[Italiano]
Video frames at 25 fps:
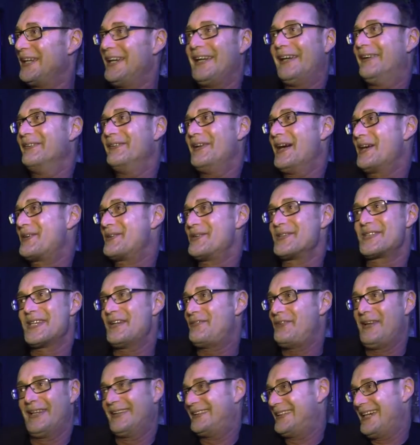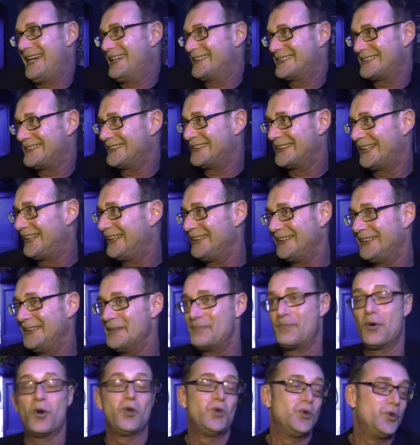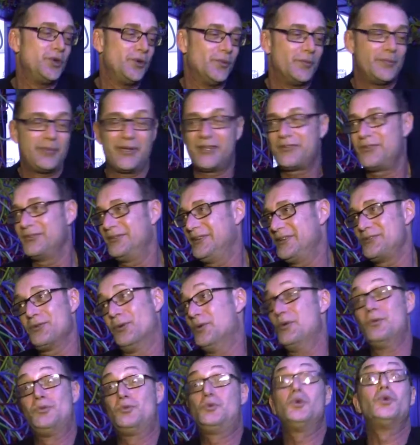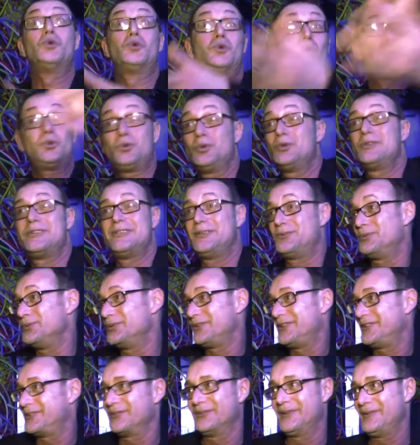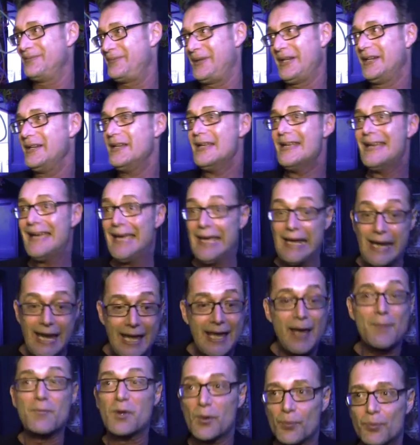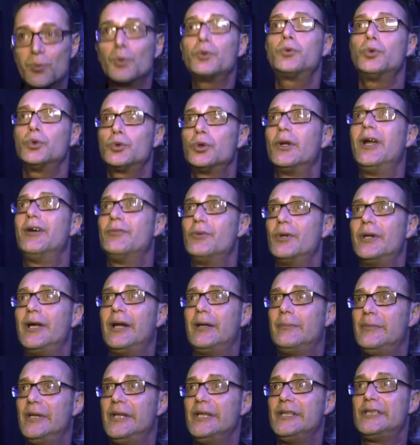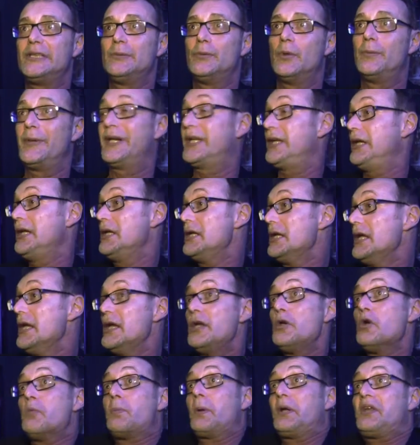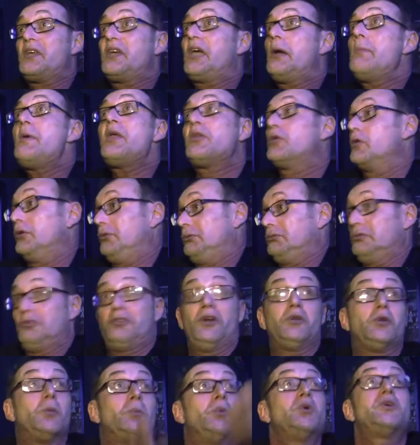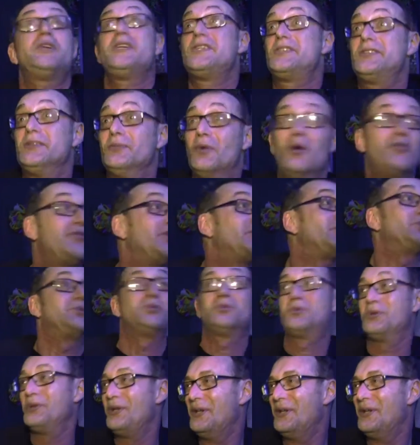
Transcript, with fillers: è una cosa fantastica e poi lui è un personaggio, sono tutto, tutti, tutti sono per... e là abbiamo potuto lavorare benissimo perché io praticamente ho fatto pochissimo, ho fatto tutto